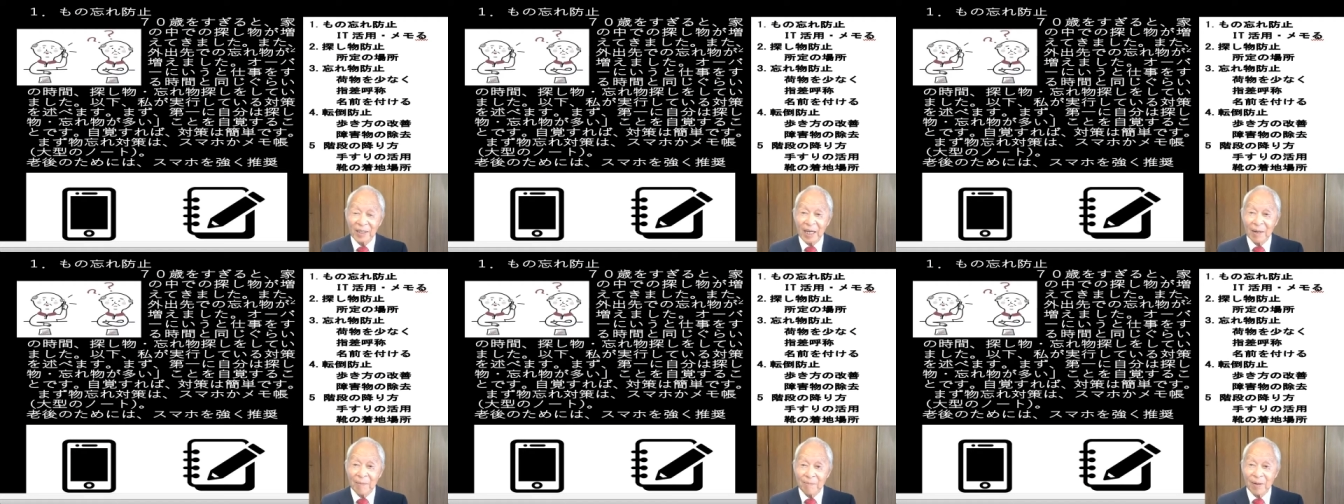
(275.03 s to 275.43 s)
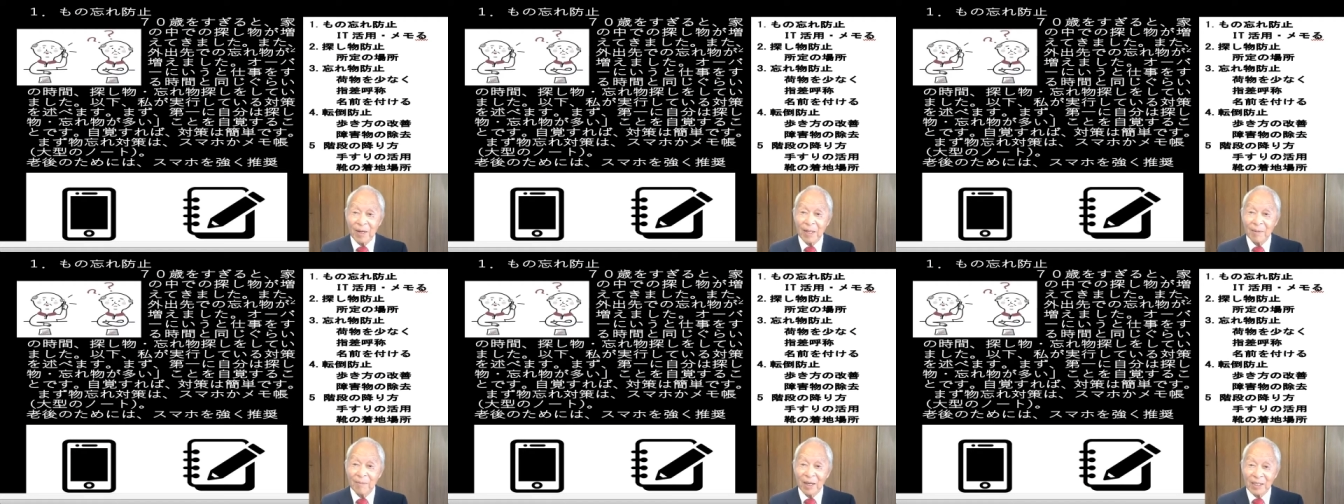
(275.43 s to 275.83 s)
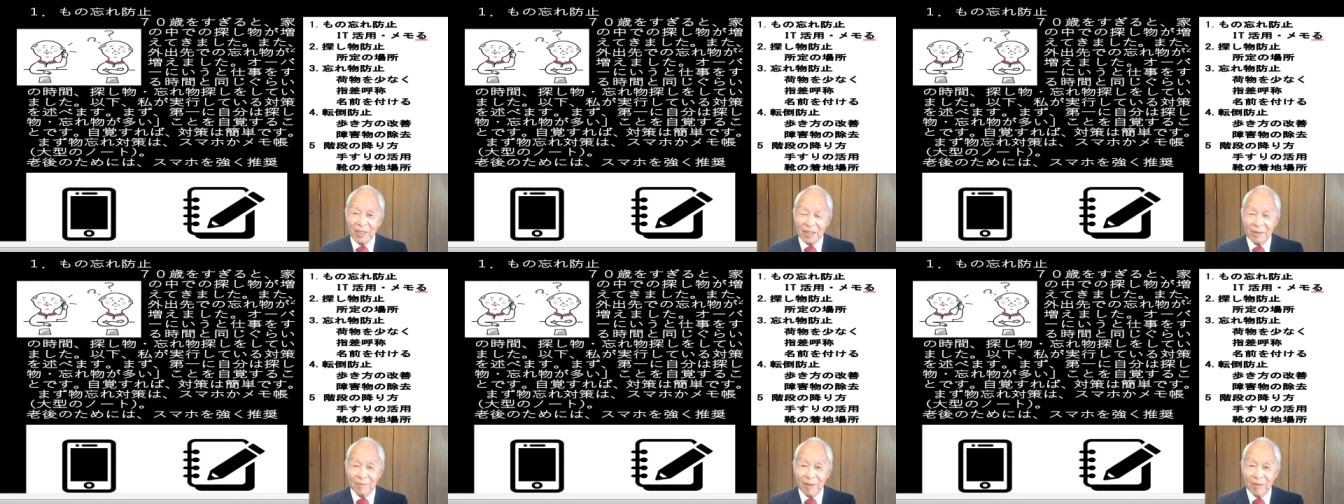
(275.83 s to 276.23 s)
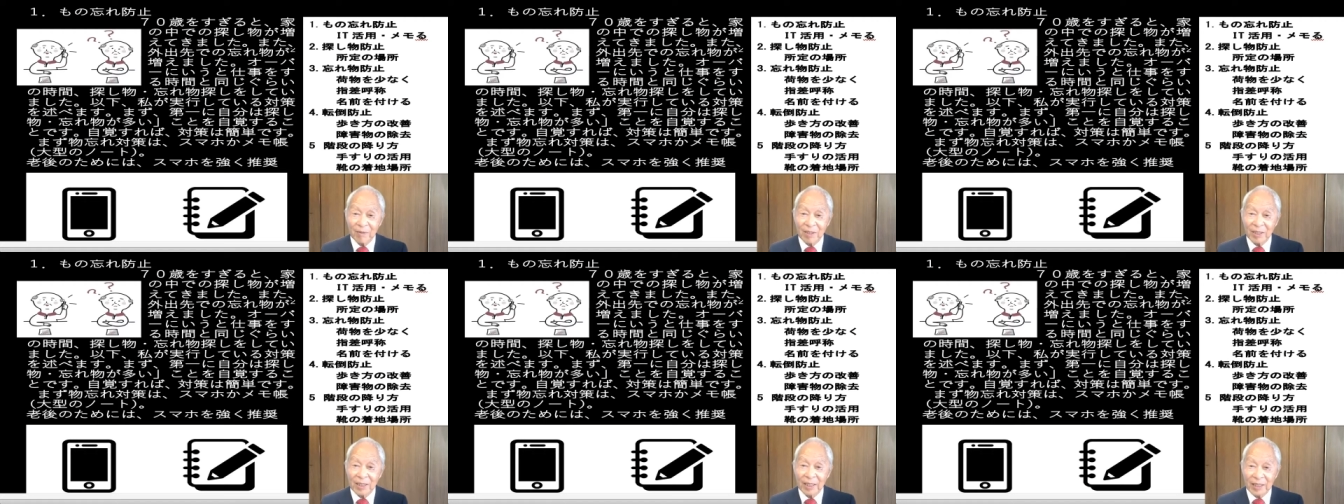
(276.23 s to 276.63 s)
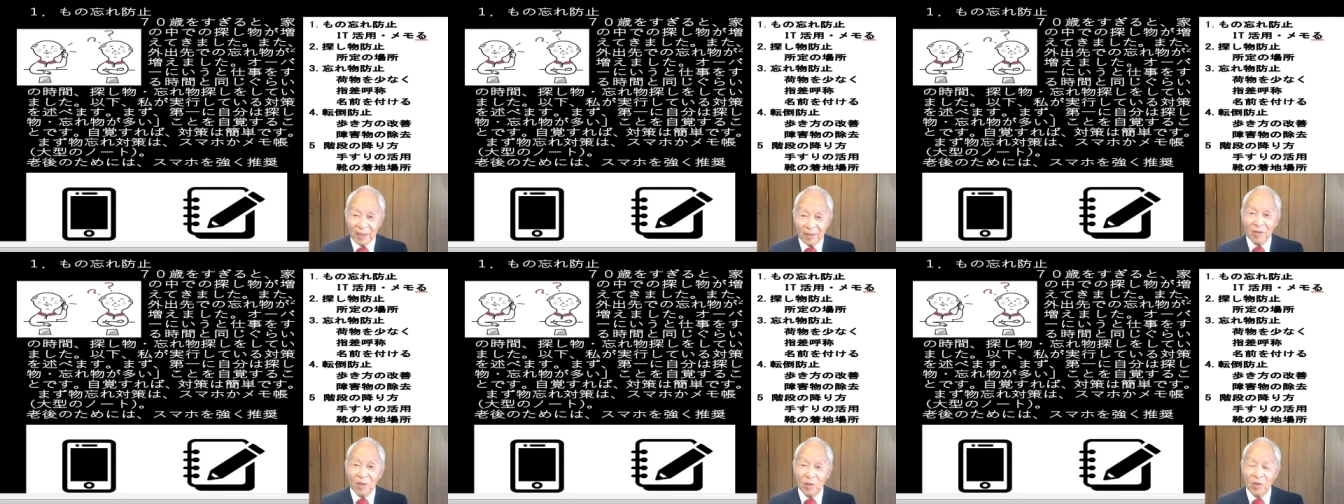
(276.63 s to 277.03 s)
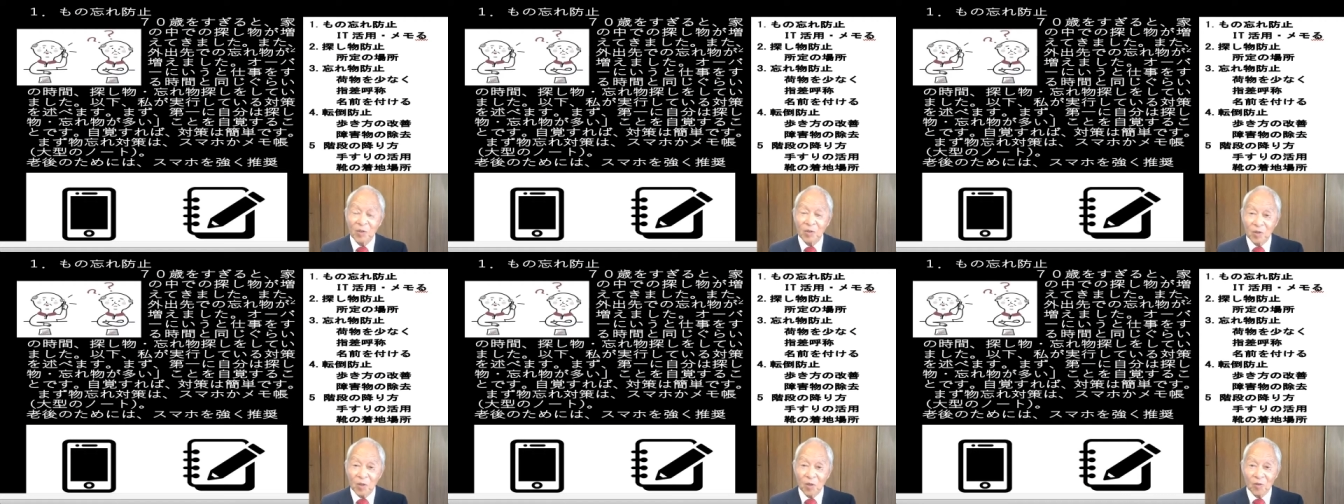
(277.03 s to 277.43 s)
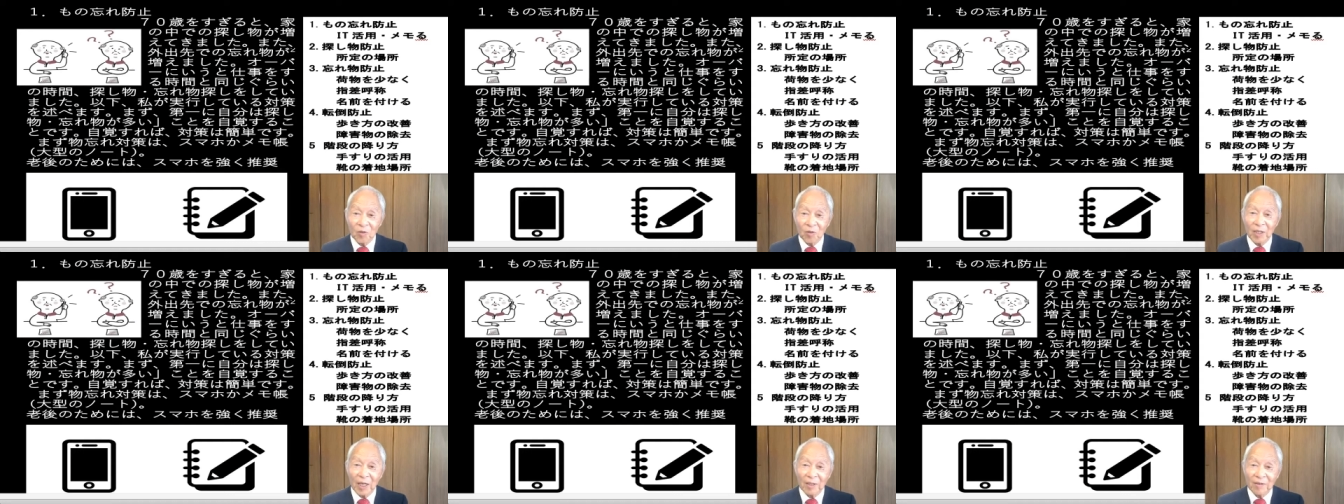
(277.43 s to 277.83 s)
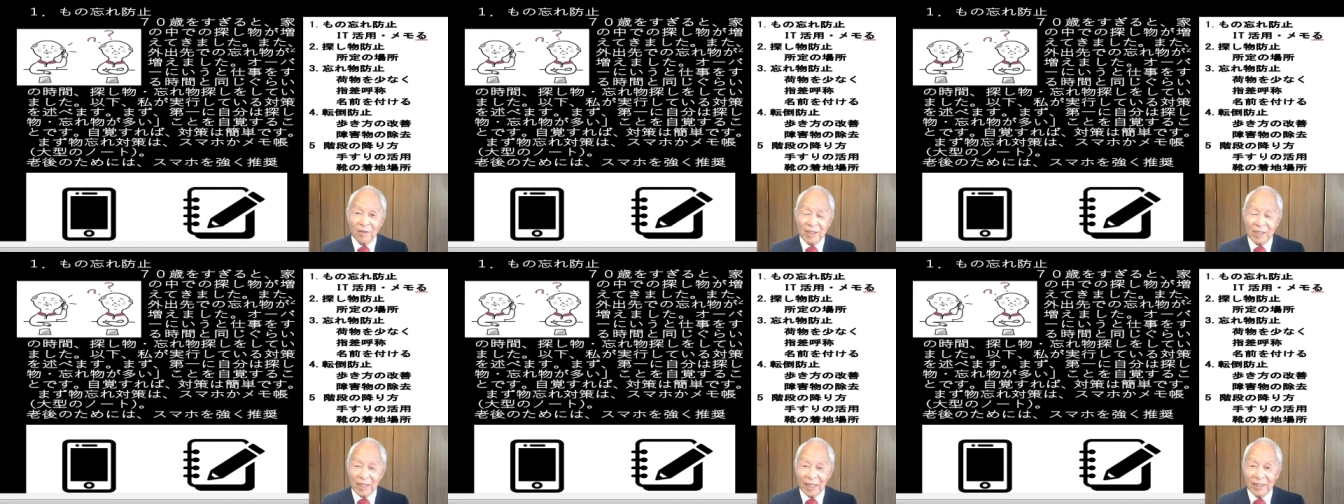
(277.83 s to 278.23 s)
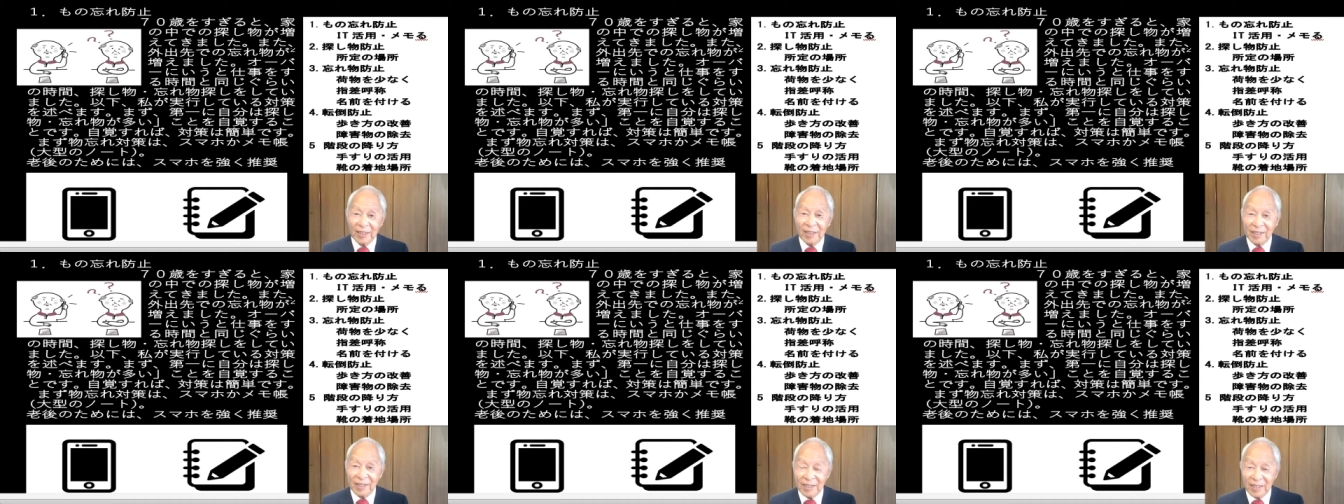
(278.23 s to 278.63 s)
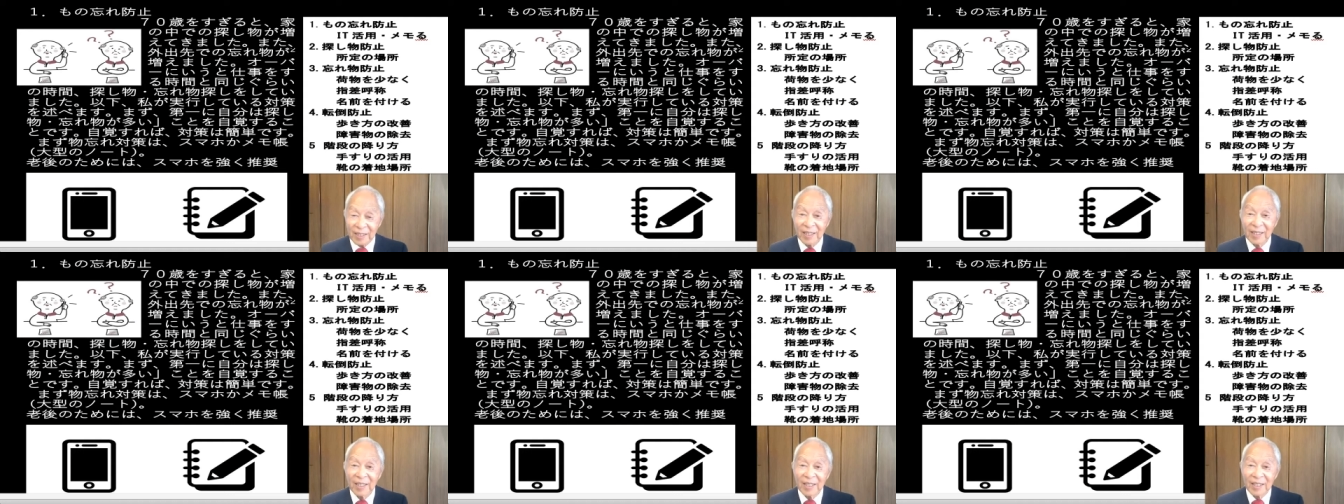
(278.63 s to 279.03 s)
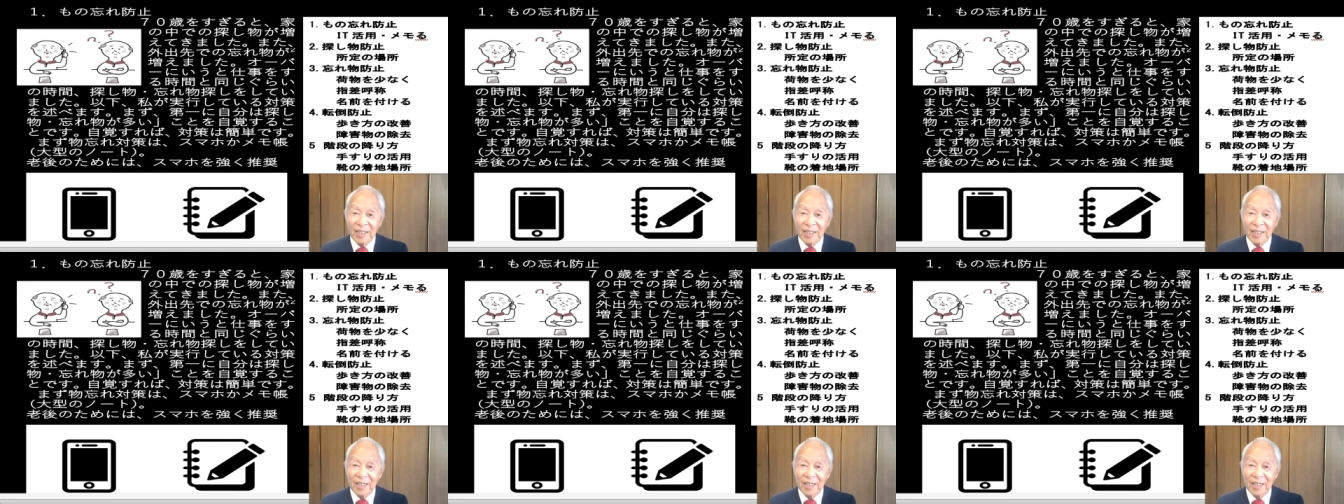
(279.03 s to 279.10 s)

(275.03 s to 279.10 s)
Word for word: 頑張ればスマホができるという余力のある時代にですね、